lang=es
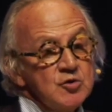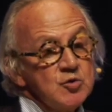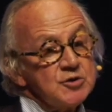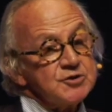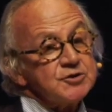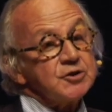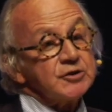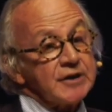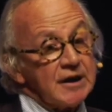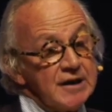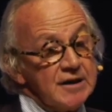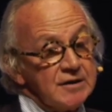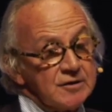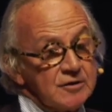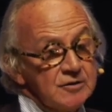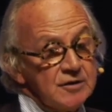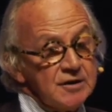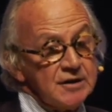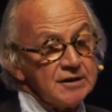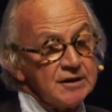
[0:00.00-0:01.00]
nuestro
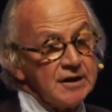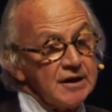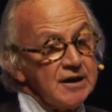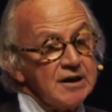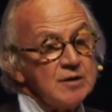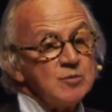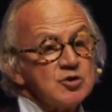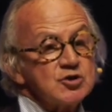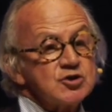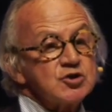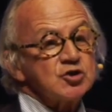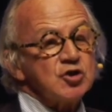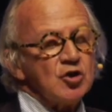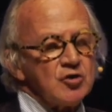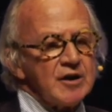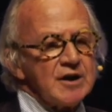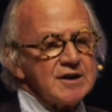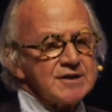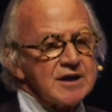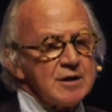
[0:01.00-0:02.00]
talento. ¿eh? Tenemos
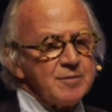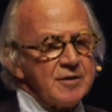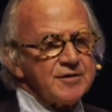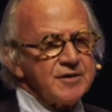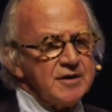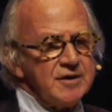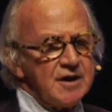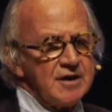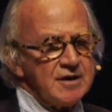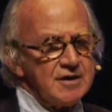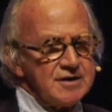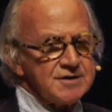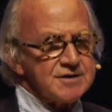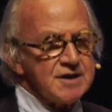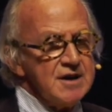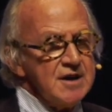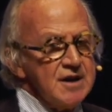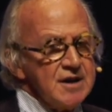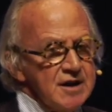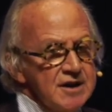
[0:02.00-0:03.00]
todas las
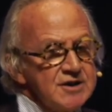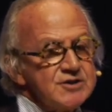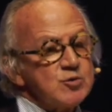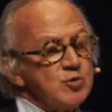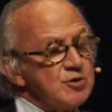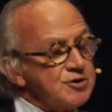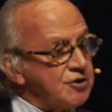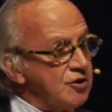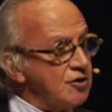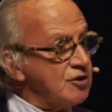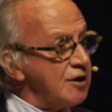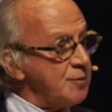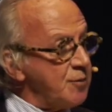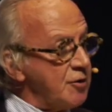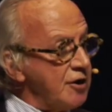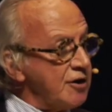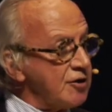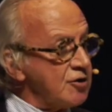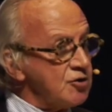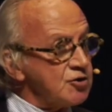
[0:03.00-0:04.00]
capacidades, es cuestión de
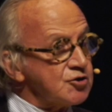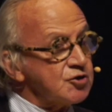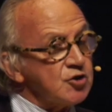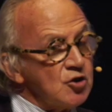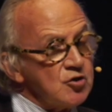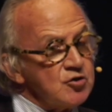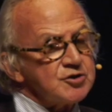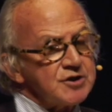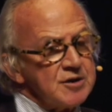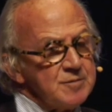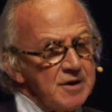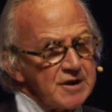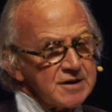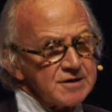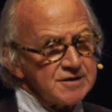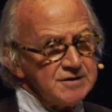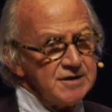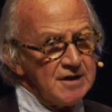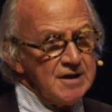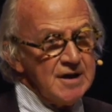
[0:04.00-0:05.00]
ponernos todos en
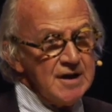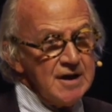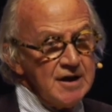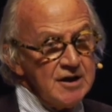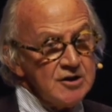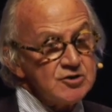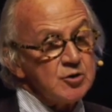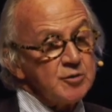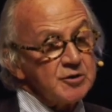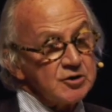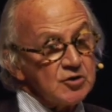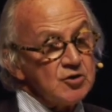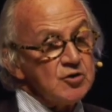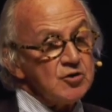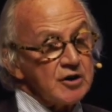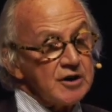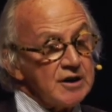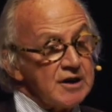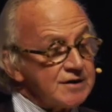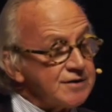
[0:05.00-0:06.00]
marcha y sobre
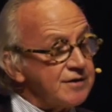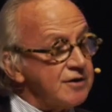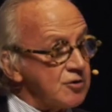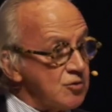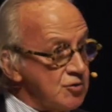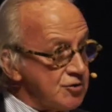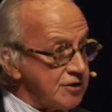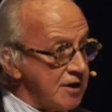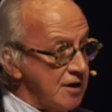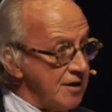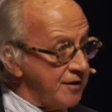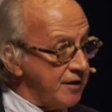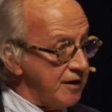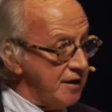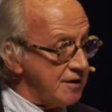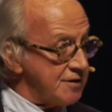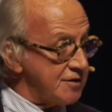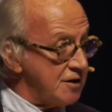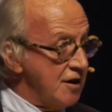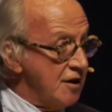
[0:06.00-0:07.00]
todo que las
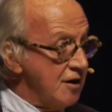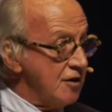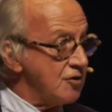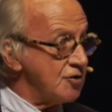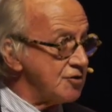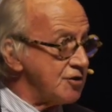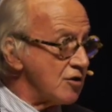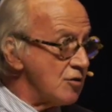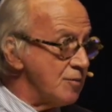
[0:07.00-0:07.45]
circunstancias nos